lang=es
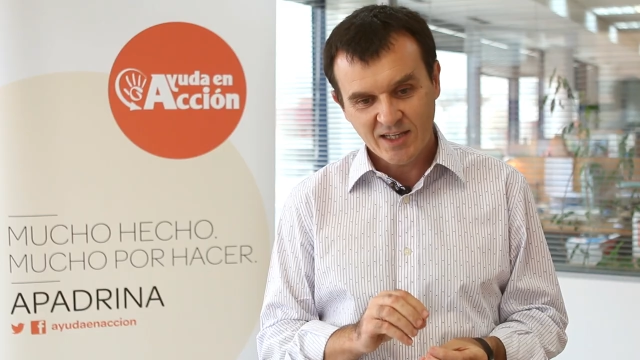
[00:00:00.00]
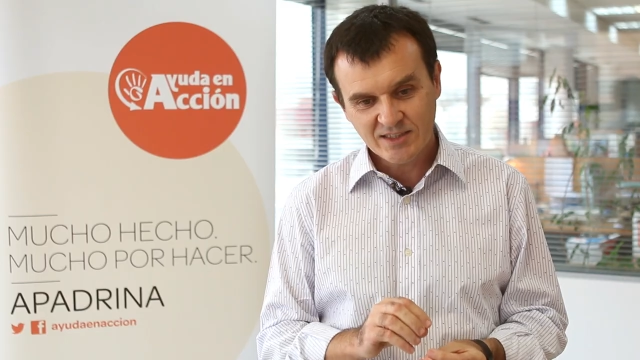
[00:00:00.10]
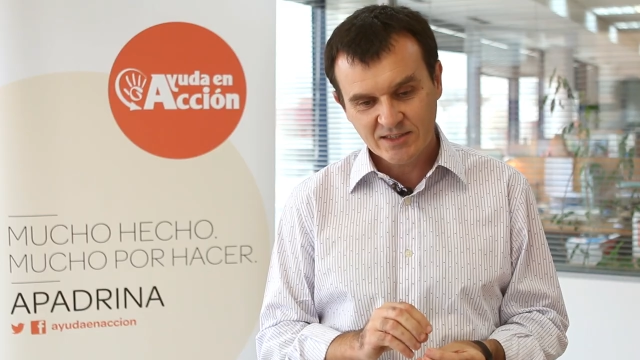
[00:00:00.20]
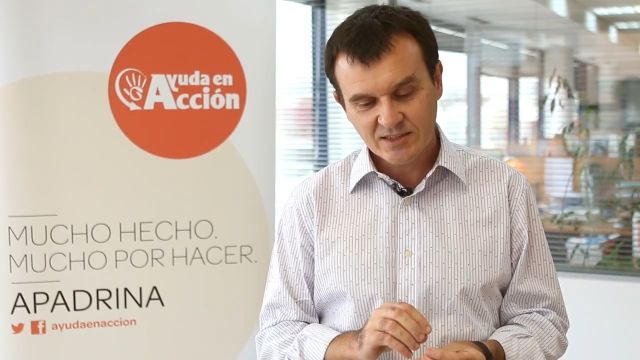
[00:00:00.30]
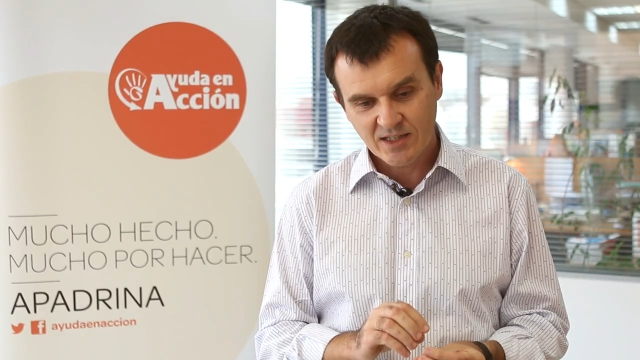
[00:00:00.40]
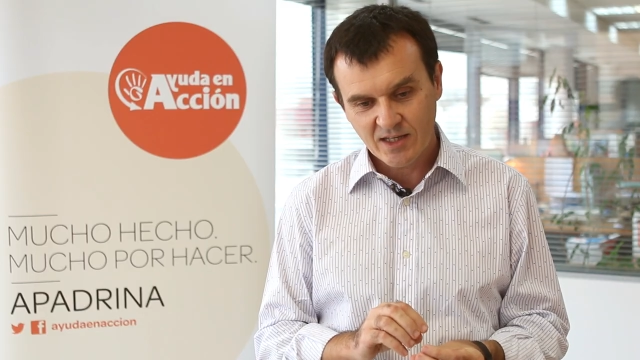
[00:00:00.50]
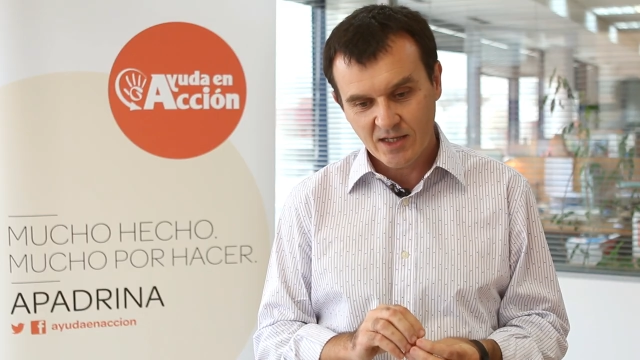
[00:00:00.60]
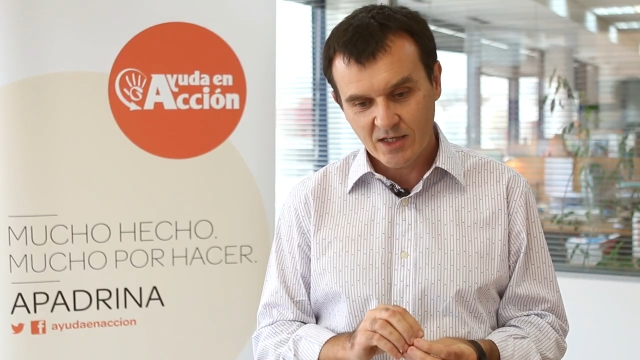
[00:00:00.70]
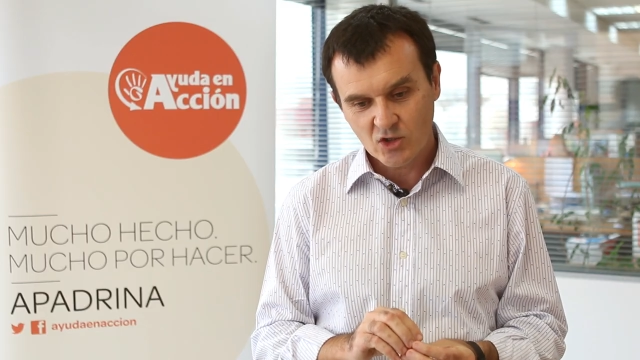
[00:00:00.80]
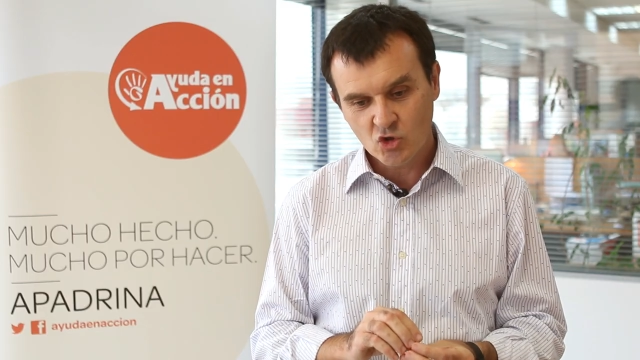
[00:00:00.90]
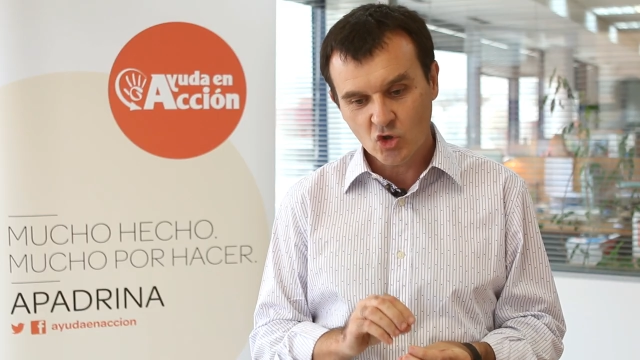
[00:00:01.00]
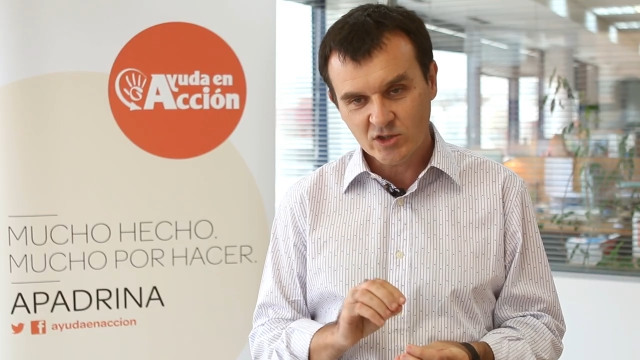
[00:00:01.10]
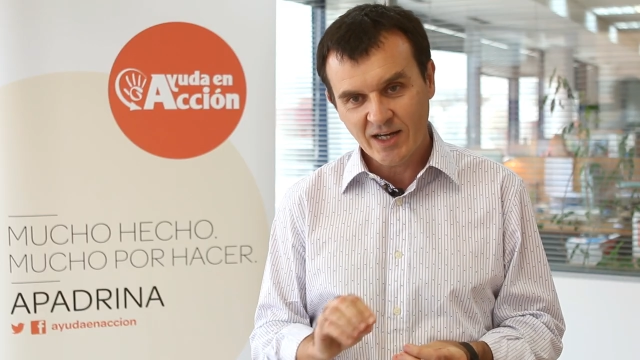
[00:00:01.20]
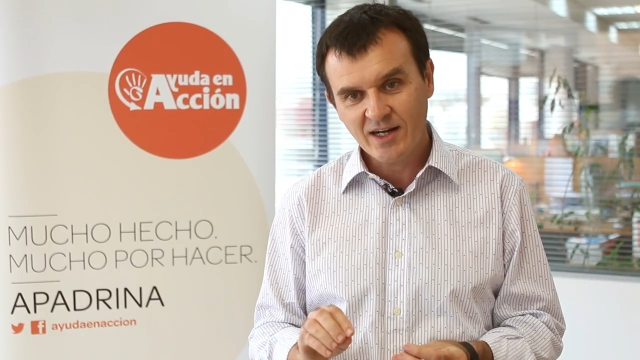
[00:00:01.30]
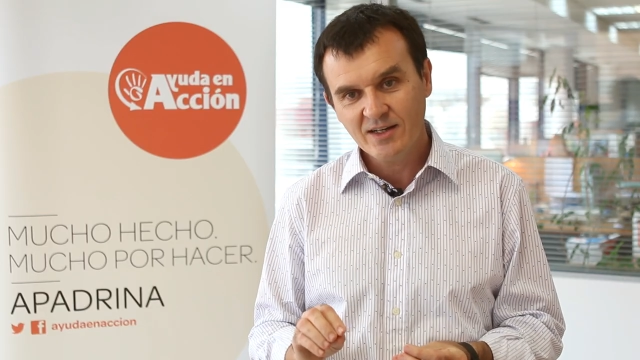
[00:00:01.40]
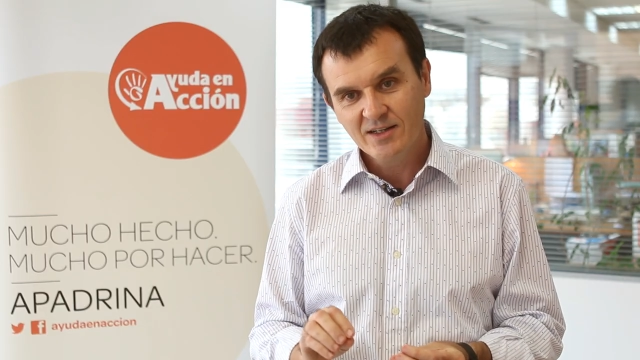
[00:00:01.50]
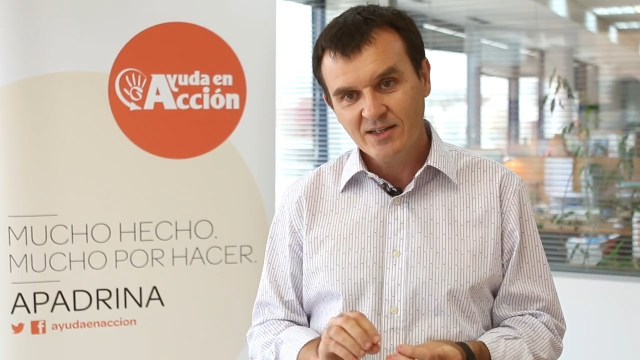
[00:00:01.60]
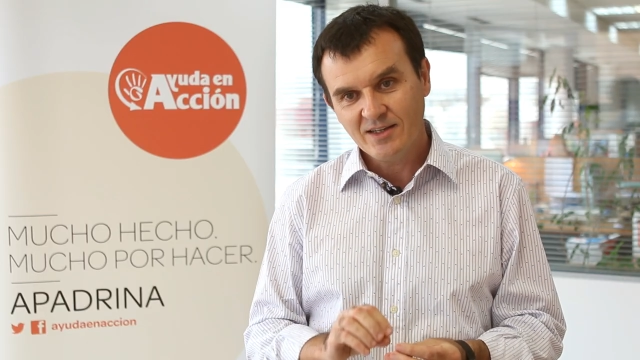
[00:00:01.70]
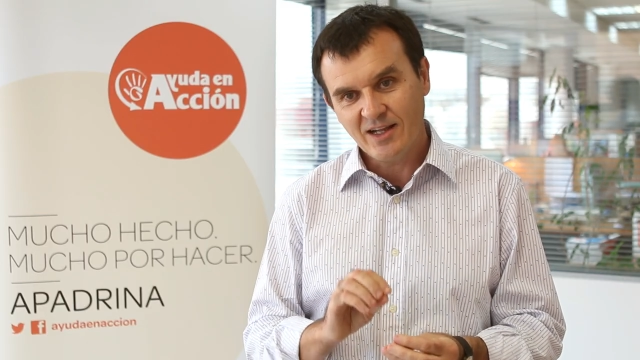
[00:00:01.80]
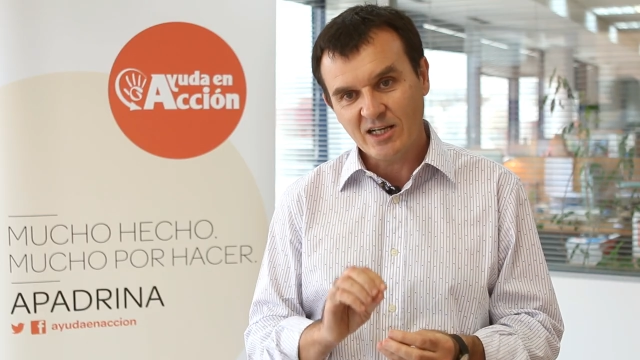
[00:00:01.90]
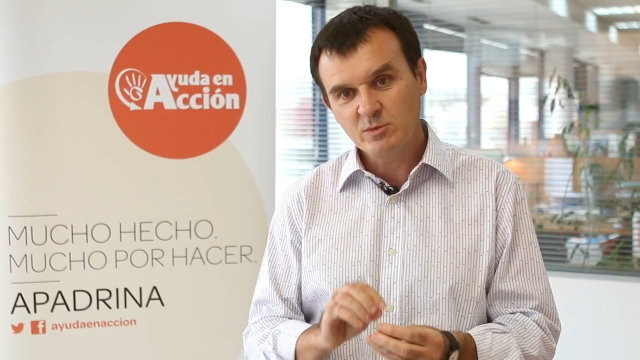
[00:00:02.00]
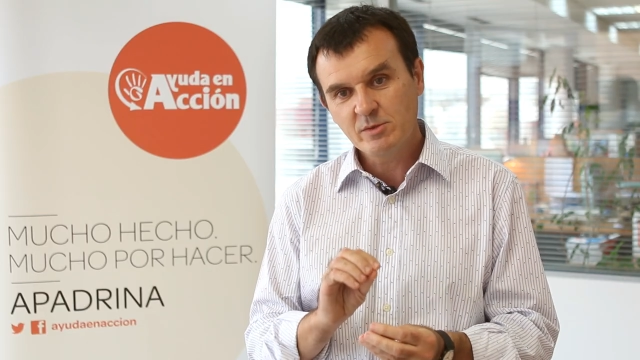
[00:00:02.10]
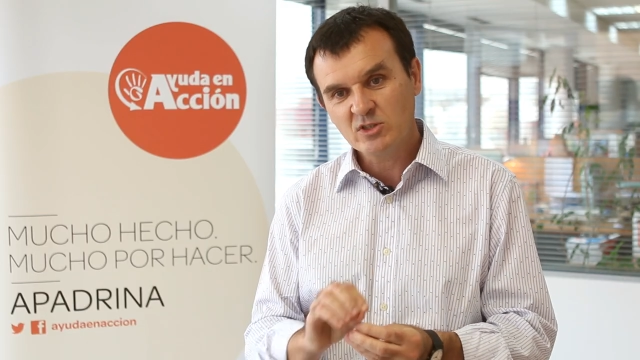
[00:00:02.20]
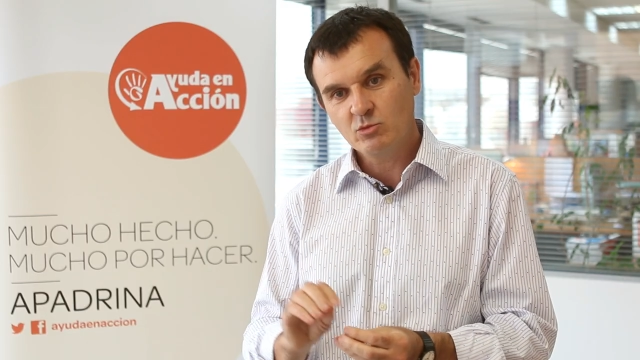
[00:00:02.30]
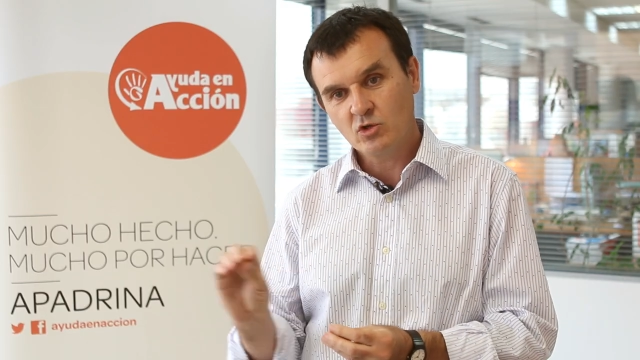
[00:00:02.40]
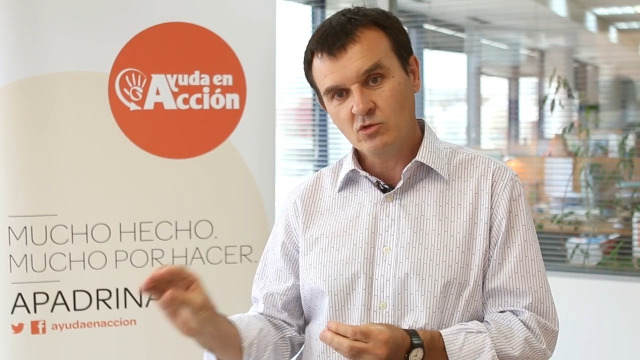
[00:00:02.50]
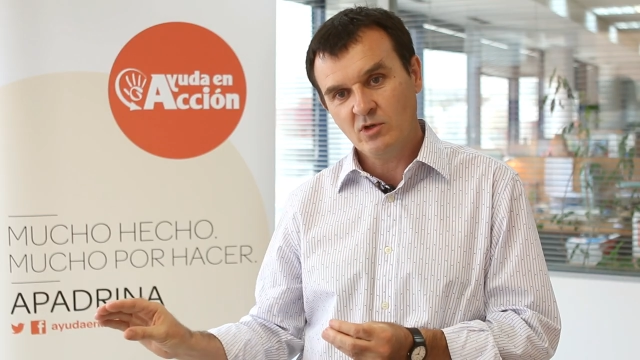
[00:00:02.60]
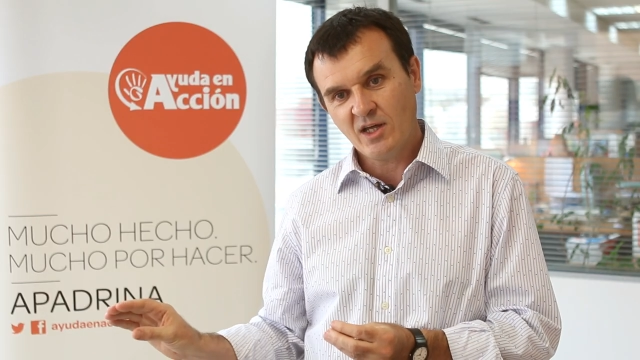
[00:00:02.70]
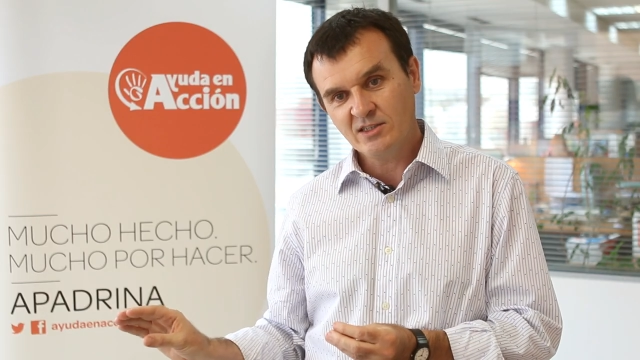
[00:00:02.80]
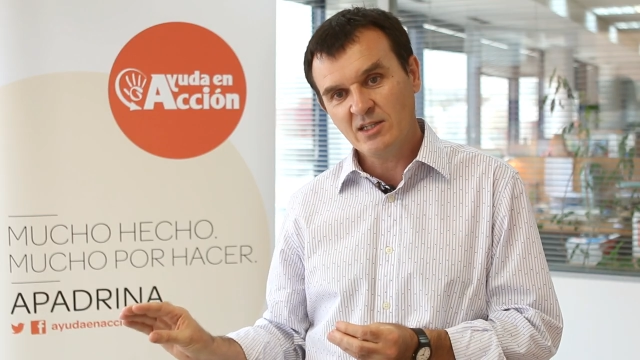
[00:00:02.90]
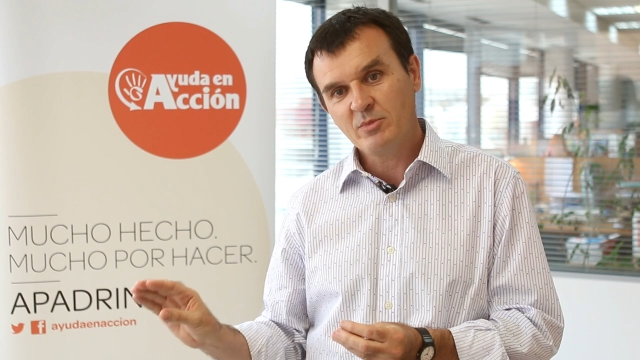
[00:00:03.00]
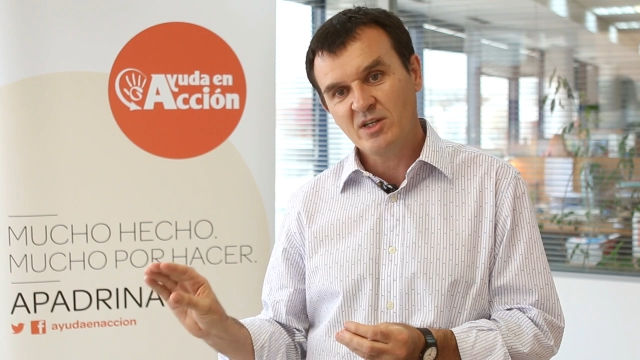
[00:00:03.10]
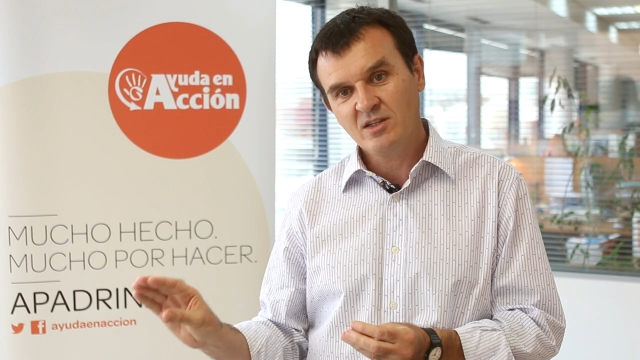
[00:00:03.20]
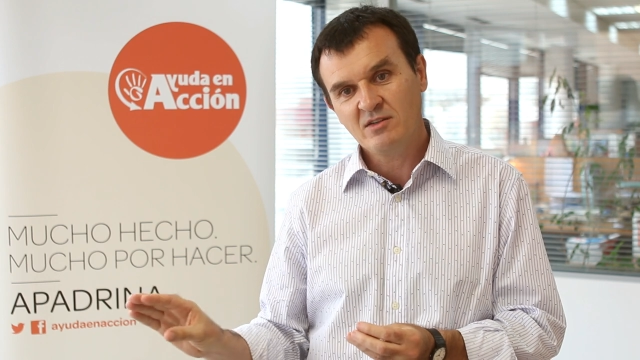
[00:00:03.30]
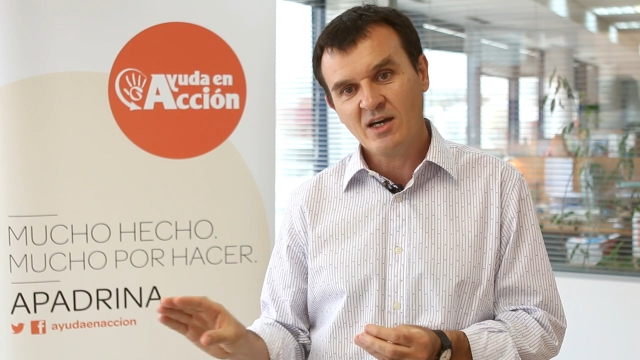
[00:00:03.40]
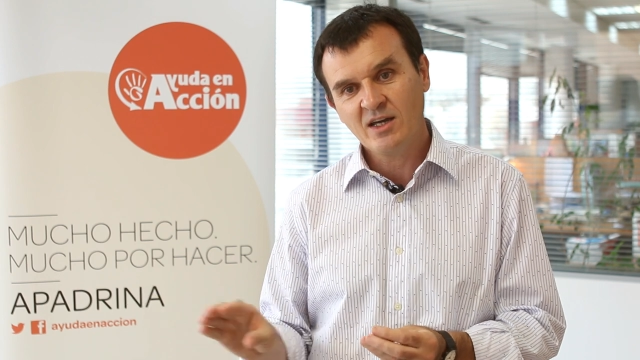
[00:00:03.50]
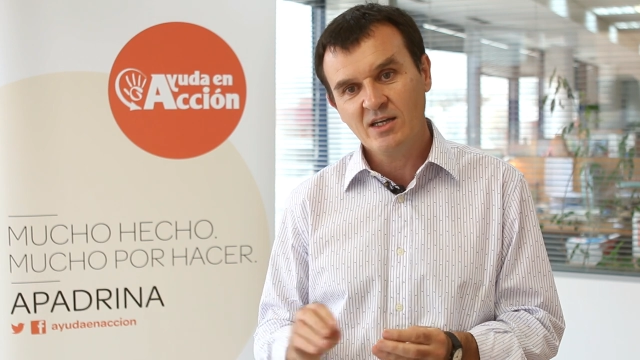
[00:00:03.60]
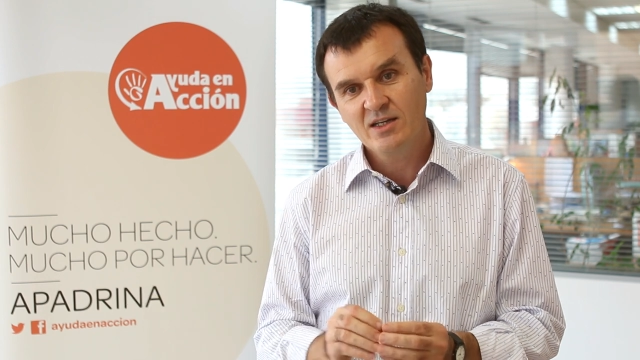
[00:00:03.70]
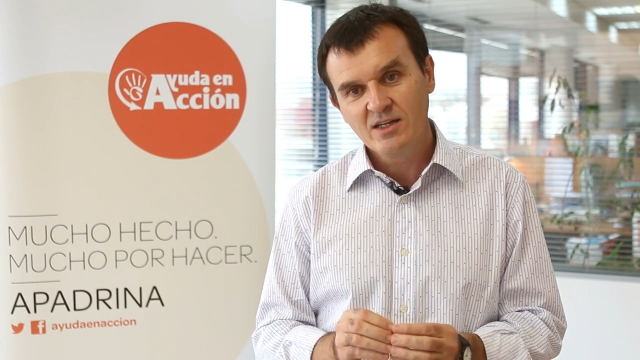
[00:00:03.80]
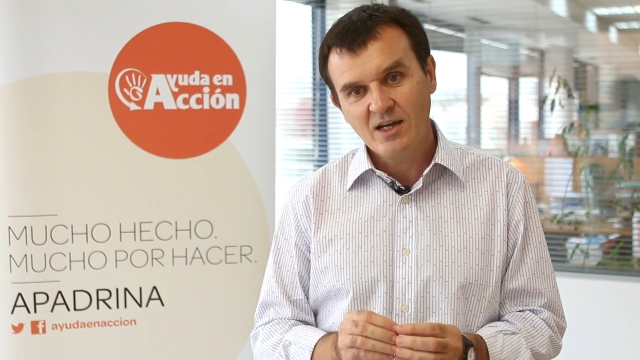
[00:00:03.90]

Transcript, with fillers: Es eh, dotar de las mismas oportunidades de aprendizaje